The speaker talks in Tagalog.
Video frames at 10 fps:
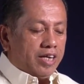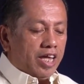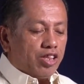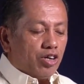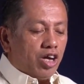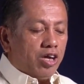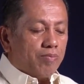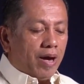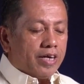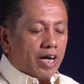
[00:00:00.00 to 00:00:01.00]

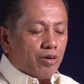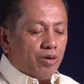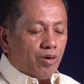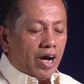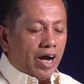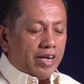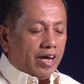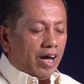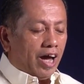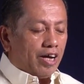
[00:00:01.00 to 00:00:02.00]
Dito'y may
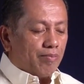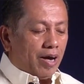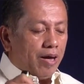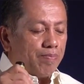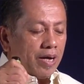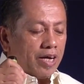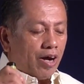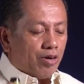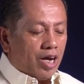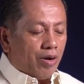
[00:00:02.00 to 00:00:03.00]
karunungan, ang may
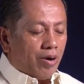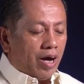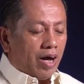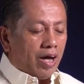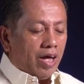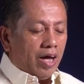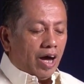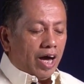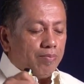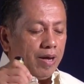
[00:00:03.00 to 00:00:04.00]
pagkaunawa
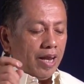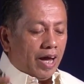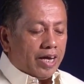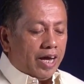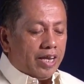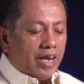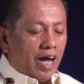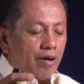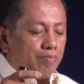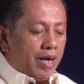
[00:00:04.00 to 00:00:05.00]
ay
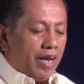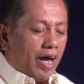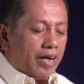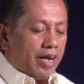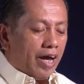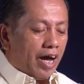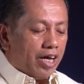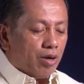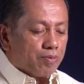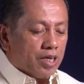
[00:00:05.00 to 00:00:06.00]
bilangin ang bilang ng
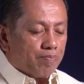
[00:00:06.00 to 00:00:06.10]
hayop